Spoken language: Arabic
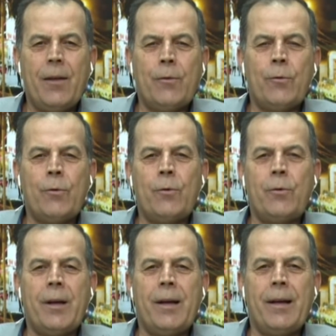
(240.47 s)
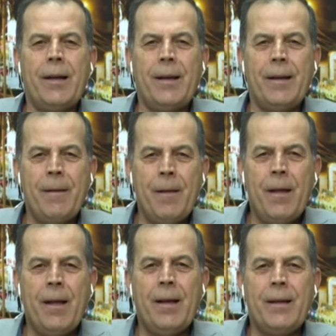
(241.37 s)
حيث آه،
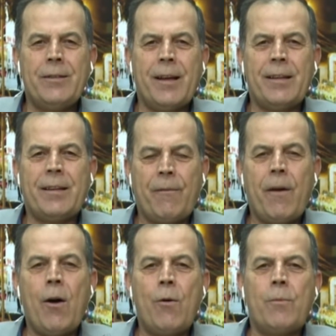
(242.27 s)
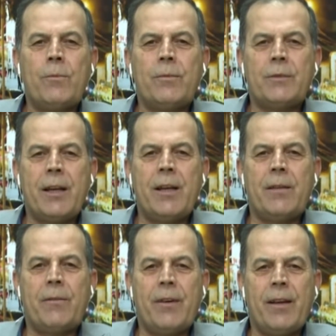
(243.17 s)
آه، جرى التفاهم
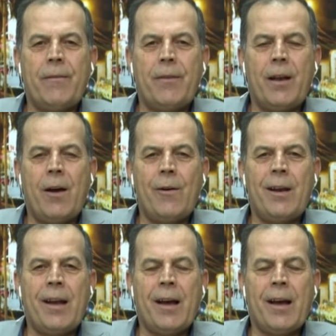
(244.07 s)
جيد في في الاونه